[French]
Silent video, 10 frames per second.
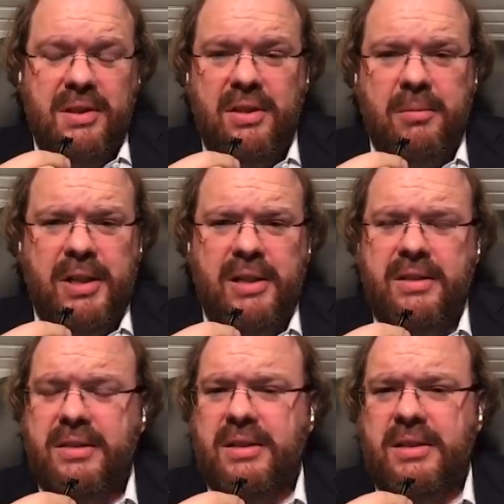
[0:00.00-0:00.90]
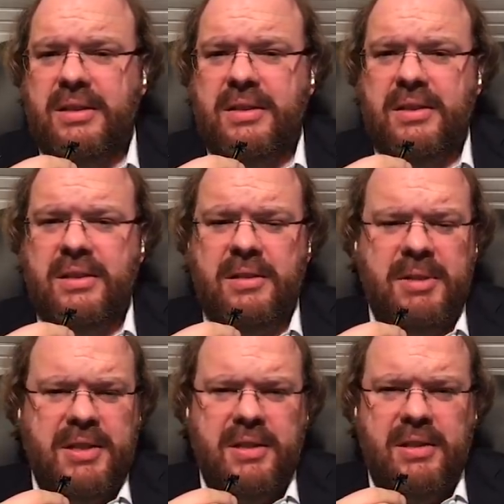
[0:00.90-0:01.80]
C'est normal, c'est
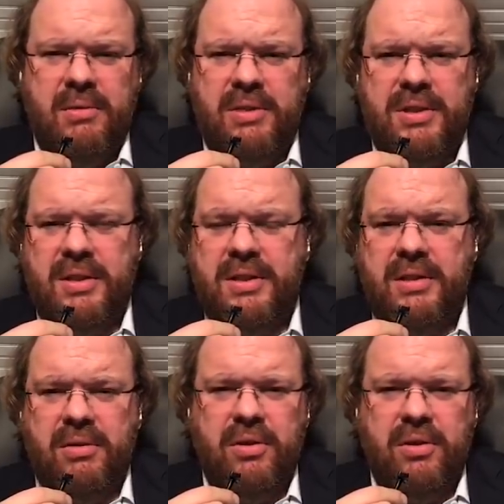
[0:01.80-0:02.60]
systématique, dès qu'on est stressé,